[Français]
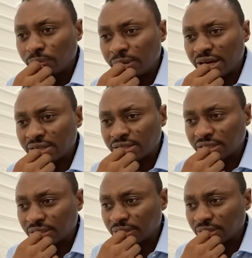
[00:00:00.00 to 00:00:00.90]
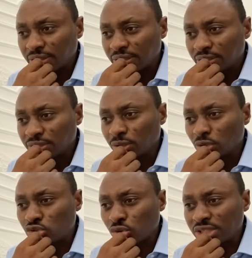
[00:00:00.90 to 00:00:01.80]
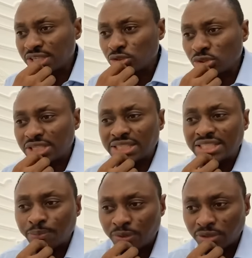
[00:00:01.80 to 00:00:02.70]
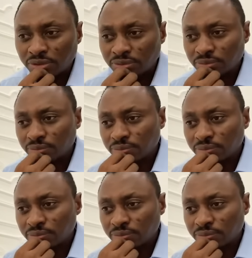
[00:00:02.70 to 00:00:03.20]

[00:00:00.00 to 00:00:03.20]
marque de l'autorité dont elle dépend.